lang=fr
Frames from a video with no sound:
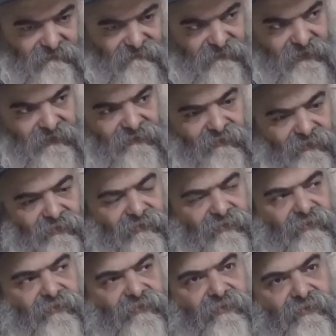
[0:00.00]
et de,
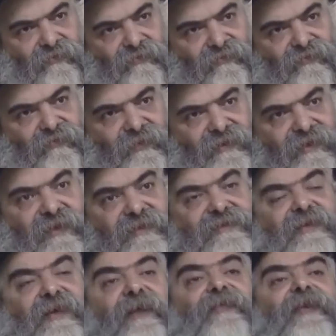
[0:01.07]
manière à ce
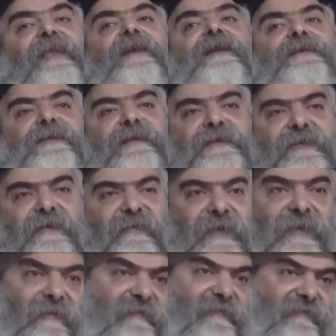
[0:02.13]
qu'il atteigne les sens
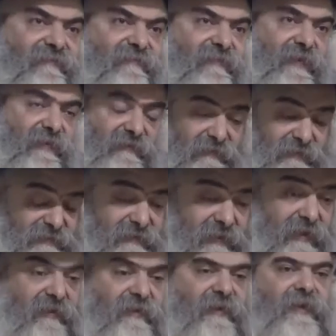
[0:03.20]
C'était
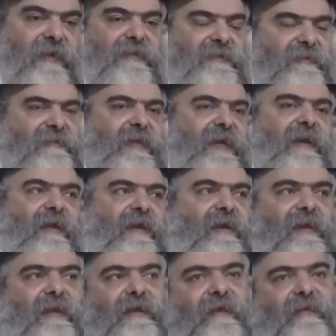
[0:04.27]
ça, c'est ça la,
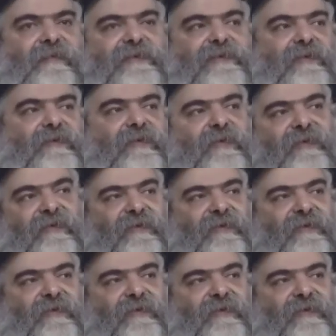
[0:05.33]
mission de